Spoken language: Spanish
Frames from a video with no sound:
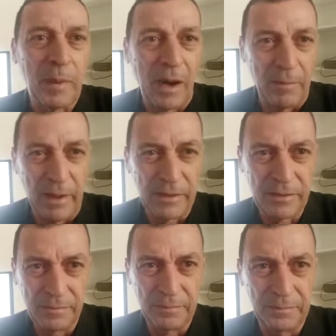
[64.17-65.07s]
las
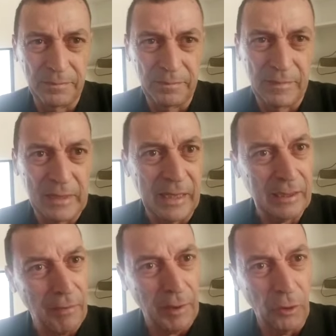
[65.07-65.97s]
palabras
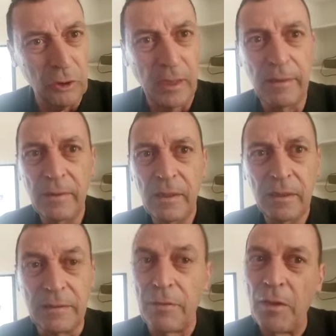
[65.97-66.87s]
del sacerdote,
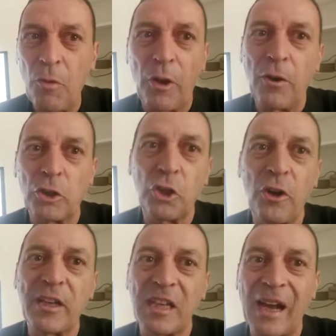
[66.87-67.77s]
diciendo que no
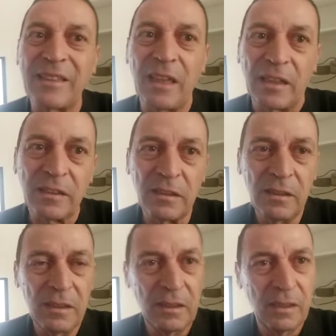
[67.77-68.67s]
son
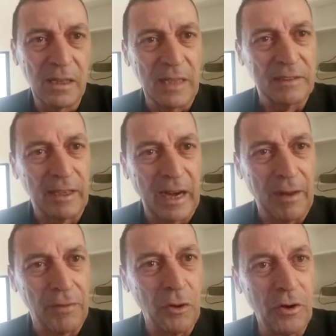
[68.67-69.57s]
exactas las
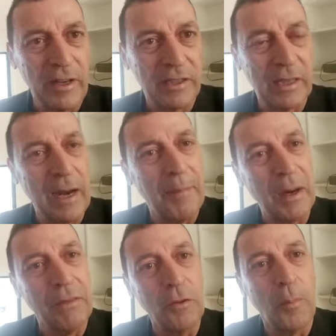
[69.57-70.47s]
declaraciones que han
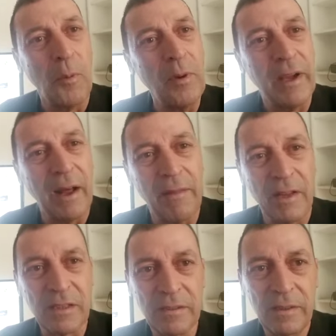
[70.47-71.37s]
aparecido
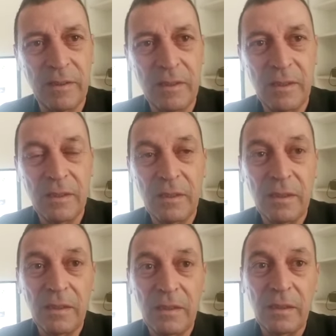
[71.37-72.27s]
publicadas
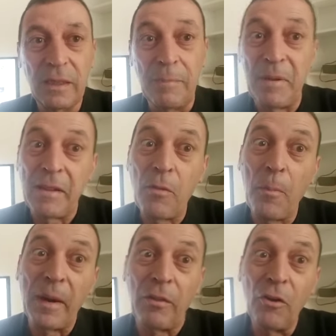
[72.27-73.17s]
y
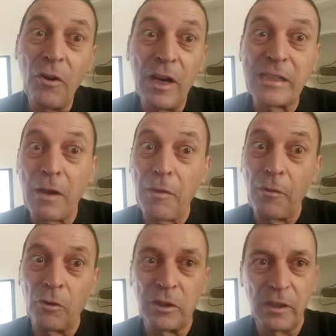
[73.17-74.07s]
pidiendo perdón el
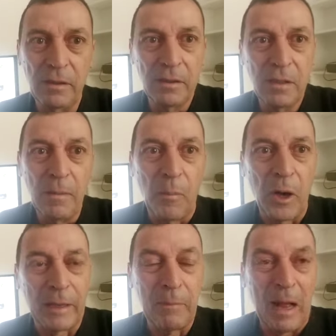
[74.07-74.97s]
sacerdote
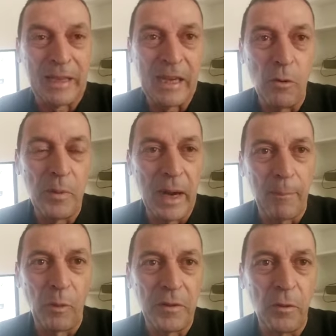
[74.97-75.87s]
por a, quien
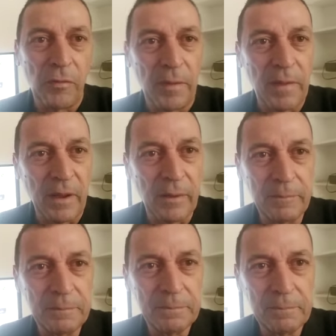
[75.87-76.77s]
hubiera podido
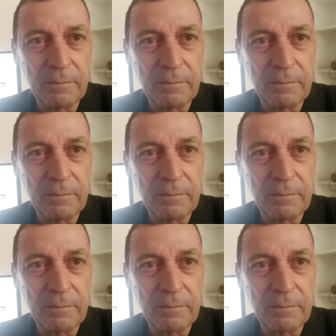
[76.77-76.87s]
ofender.